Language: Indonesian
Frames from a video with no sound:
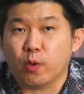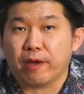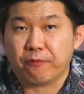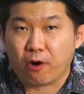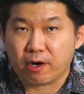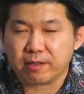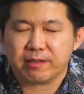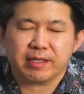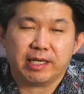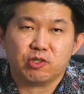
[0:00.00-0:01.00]
butuh
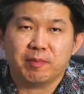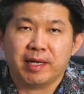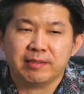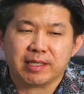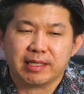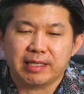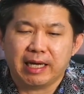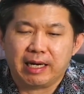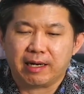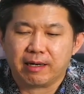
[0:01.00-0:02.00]
effort, nggak cuma
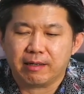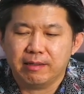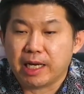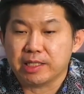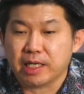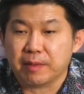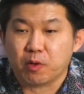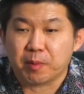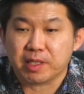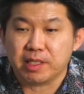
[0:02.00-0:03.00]
sekedar cari-cari
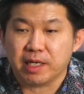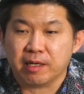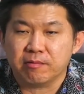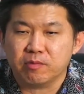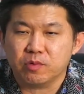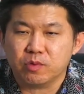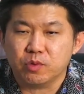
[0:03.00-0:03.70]
properti yang